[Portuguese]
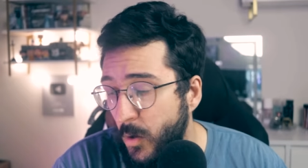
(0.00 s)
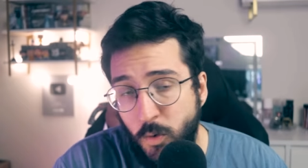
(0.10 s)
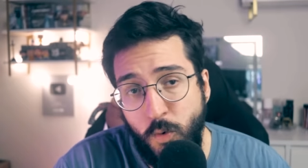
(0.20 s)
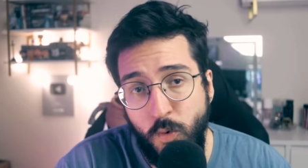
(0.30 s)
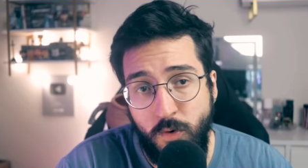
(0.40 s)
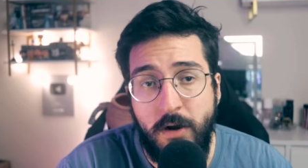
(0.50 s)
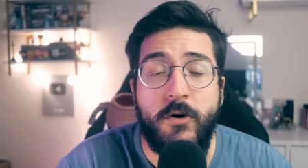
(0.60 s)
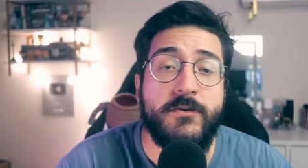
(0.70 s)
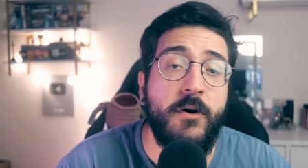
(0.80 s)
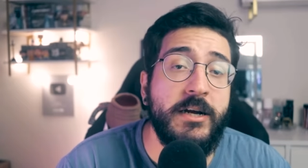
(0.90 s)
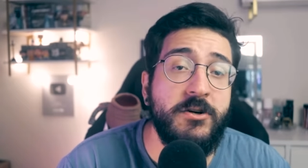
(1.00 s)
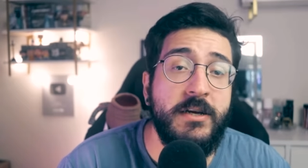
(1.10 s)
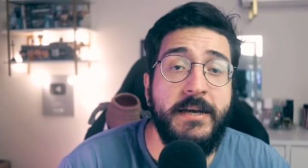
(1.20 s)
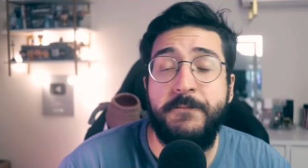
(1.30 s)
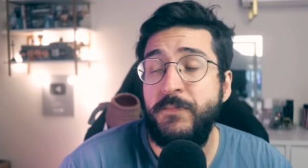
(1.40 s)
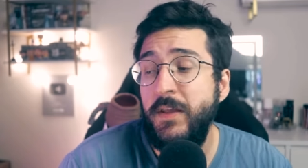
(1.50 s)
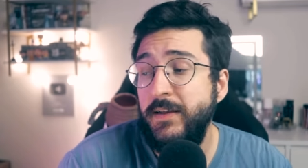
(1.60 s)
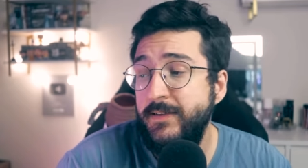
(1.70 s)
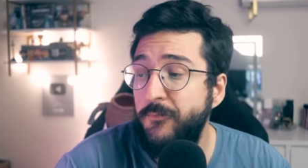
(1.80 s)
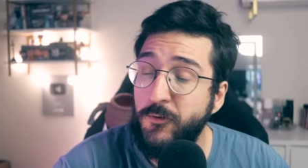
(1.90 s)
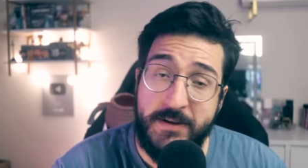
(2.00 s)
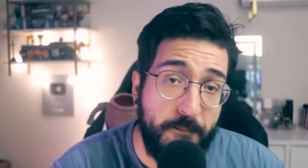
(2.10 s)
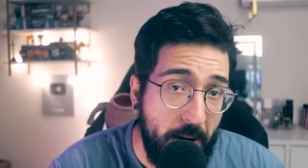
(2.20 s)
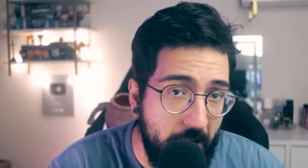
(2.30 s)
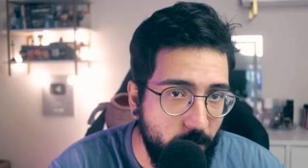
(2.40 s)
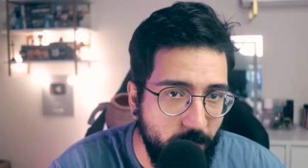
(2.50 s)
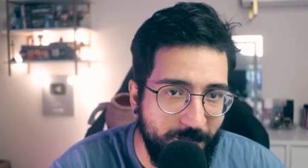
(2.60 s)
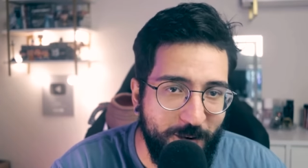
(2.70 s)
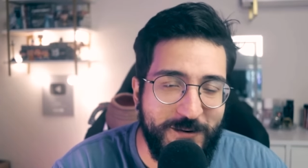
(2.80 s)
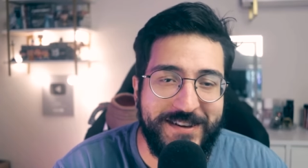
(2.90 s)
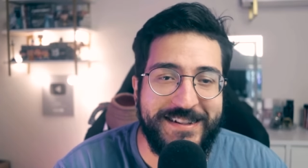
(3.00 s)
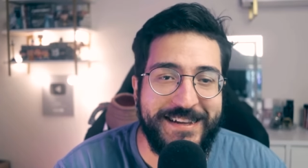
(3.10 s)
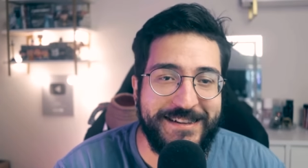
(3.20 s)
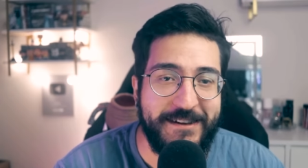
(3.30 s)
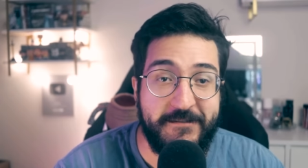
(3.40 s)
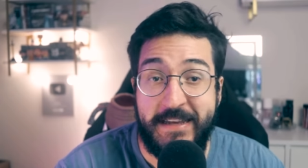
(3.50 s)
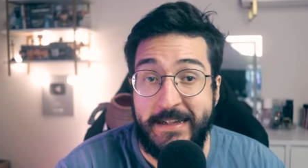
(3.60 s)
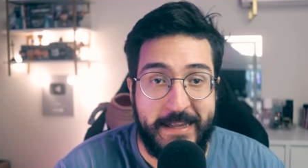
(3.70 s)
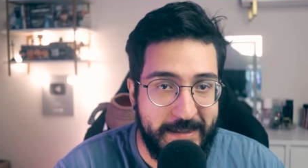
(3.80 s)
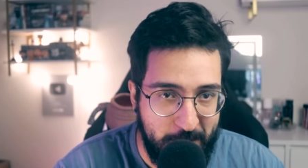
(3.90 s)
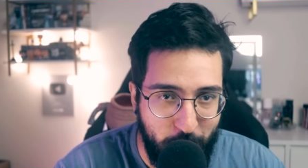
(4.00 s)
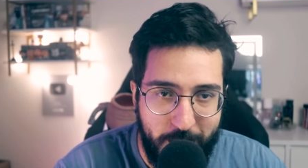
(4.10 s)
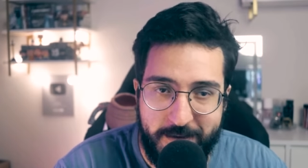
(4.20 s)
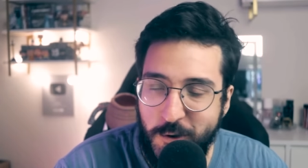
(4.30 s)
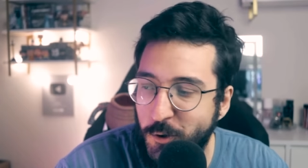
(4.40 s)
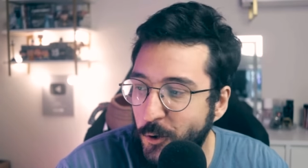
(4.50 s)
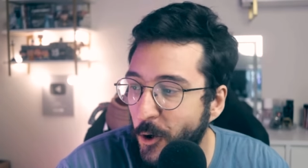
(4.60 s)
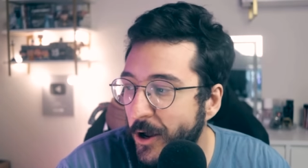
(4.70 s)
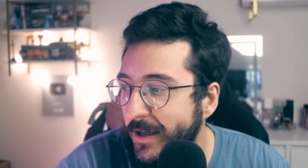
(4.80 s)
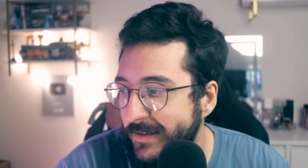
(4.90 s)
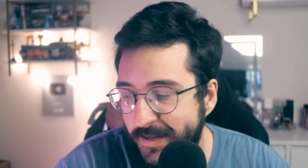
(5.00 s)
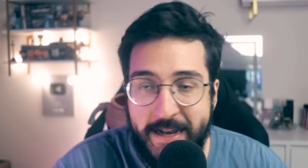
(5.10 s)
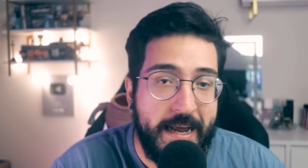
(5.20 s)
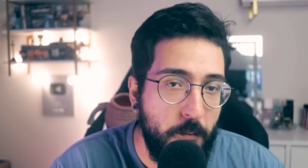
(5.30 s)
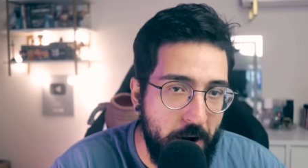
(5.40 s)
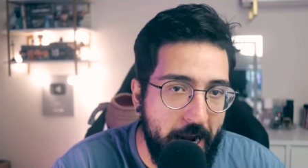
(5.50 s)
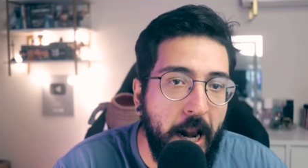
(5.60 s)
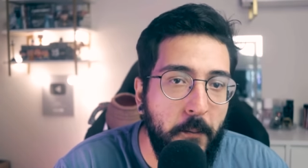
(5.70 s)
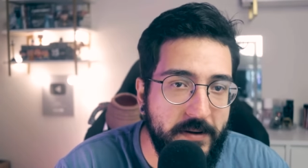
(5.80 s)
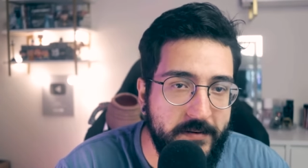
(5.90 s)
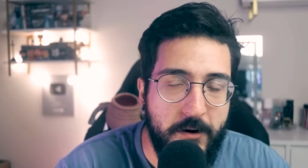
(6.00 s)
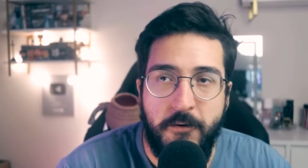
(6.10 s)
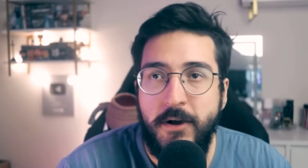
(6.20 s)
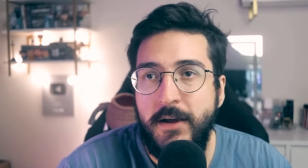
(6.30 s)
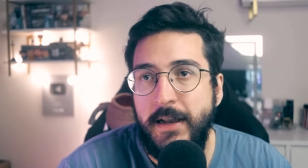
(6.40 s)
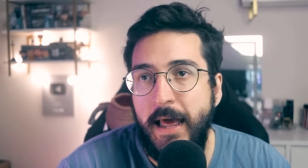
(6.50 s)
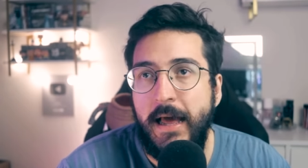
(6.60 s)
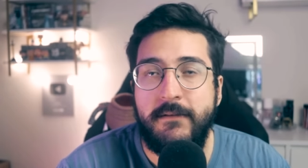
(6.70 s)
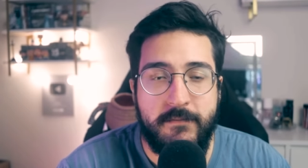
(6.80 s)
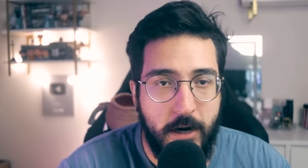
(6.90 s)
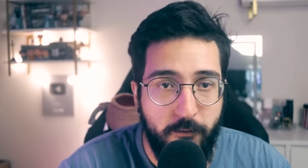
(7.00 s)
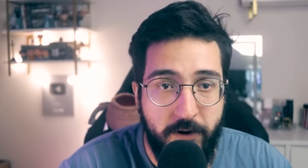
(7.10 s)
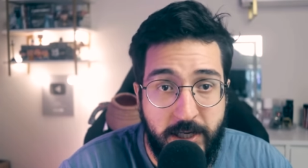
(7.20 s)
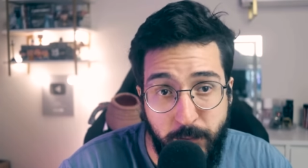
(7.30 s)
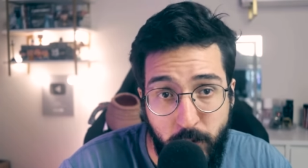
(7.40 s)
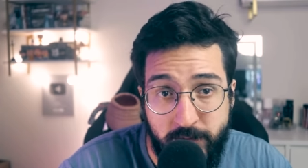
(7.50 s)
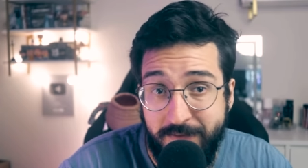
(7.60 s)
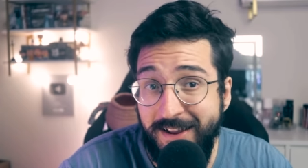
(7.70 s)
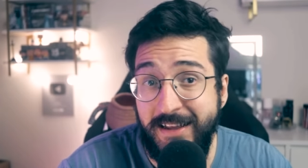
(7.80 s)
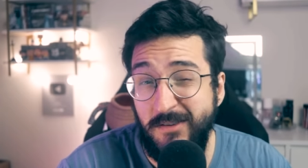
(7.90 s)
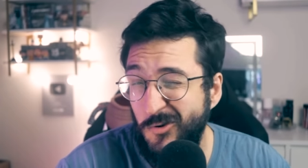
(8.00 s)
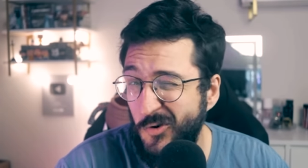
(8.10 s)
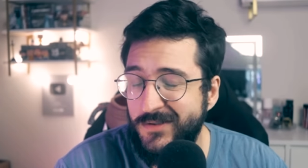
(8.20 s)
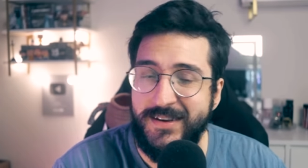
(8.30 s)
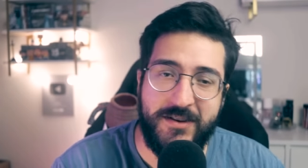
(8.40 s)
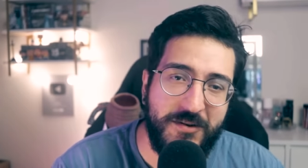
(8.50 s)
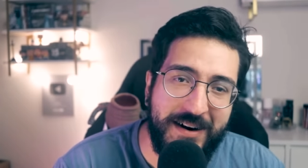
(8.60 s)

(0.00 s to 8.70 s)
no negócio. Eu acho que se fosse pago, com certeza 70 dólares esse jogo seria uma reclamação, né? Talvez, pô, você vai lançar um jogo de 6